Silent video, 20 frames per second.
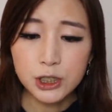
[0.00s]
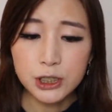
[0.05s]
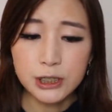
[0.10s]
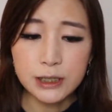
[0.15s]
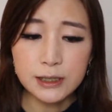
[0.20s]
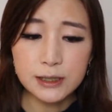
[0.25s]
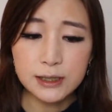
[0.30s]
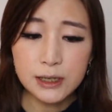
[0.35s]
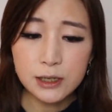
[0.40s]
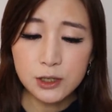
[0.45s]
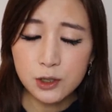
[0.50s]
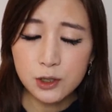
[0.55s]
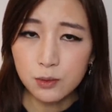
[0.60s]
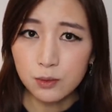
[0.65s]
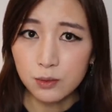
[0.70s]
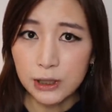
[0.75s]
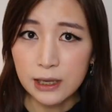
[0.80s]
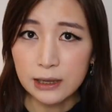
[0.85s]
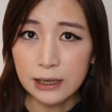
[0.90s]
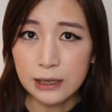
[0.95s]
是以三十
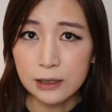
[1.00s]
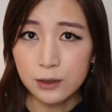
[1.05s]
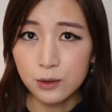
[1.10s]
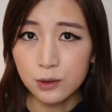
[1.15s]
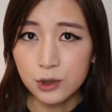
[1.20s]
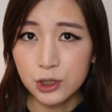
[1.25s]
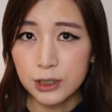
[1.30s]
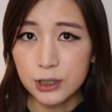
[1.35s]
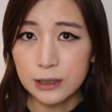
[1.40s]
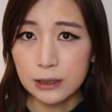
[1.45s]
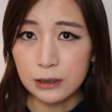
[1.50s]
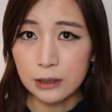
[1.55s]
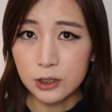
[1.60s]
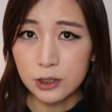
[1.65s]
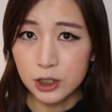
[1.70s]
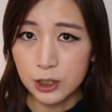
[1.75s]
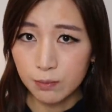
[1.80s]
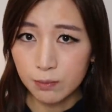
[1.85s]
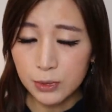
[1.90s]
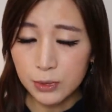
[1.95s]
五年来所执行
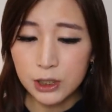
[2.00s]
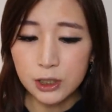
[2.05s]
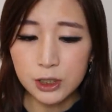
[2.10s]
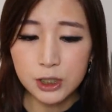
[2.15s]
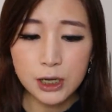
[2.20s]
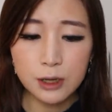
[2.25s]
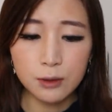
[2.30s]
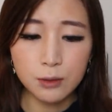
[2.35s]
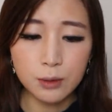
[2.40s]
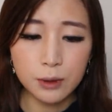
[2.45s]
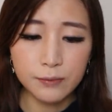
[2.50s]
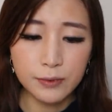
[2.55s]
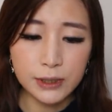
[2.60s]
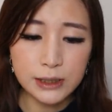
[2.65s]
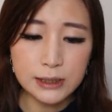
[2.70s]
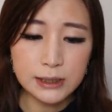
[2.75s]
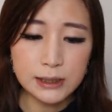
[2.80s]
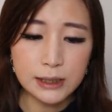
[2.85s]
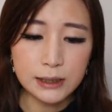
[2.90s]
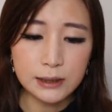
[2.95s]
的缜密战略
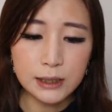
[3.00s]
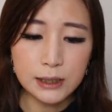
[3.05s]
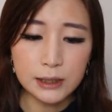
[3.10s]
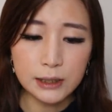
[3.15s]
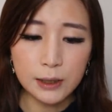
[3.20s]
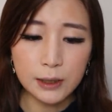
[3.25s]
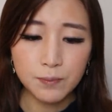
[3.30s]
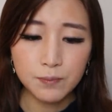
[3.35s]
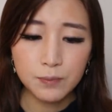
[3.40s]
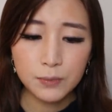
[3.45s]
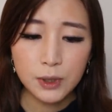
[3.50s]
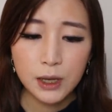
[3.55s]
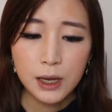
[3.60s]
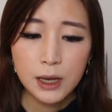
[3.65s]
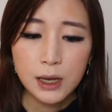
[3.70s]
为前提的。